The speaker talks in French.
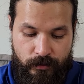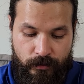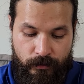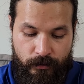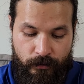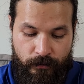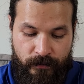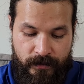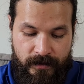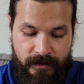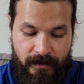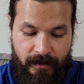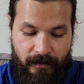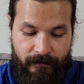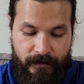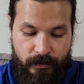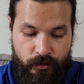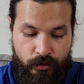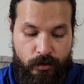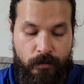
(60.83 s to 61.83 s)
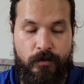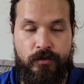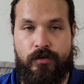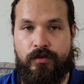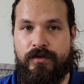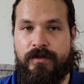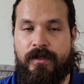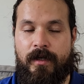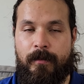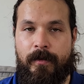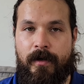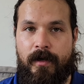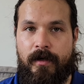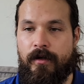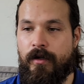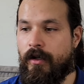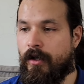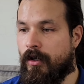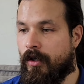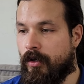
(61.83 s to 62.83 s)
de, finir avec une commotion
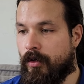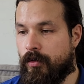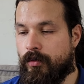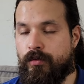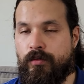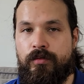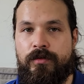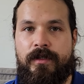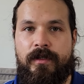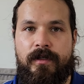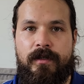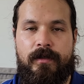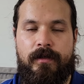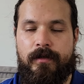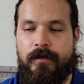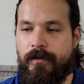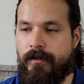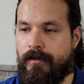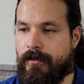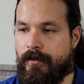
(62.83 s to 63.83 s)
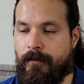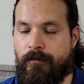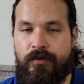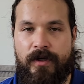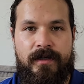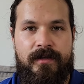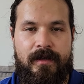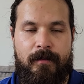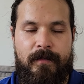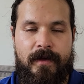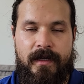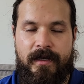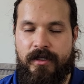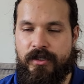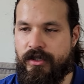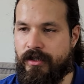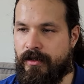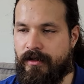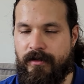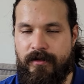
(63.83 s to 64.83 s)
cérébrale ou des brain
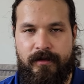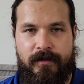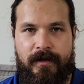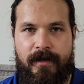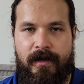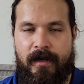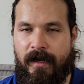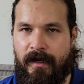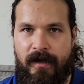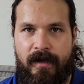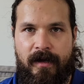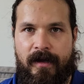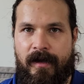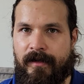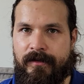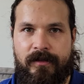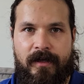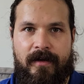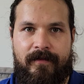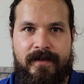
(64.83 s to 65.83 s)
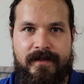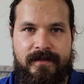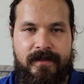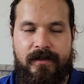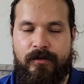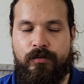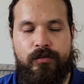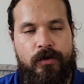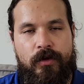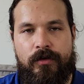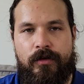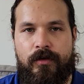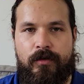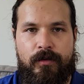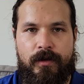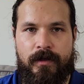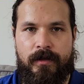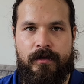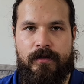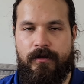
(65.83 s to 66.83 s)
damage à, 25 ou 30 ans,
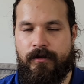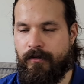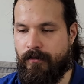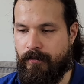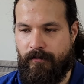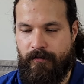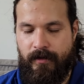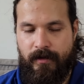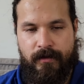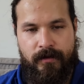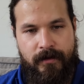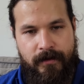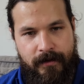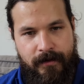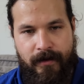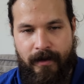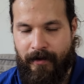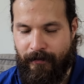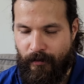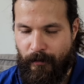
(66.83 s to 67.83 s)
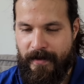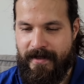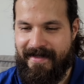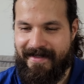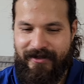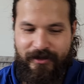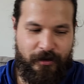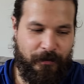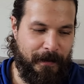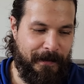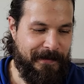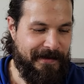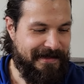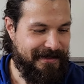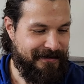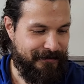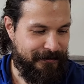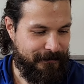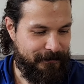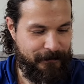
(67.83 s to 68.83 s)
quoi. Donc voilà, faut mettre les choses en
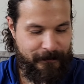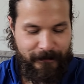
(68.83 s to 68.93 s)
perspective.